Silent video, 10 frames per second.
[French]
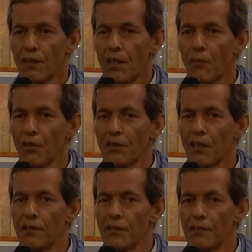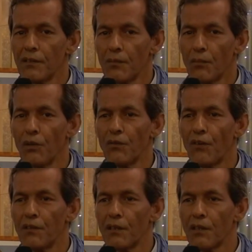la Mauritanie. Bonne
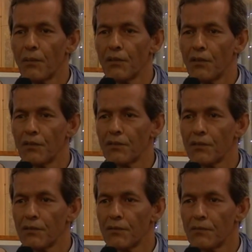fête d'indépendance.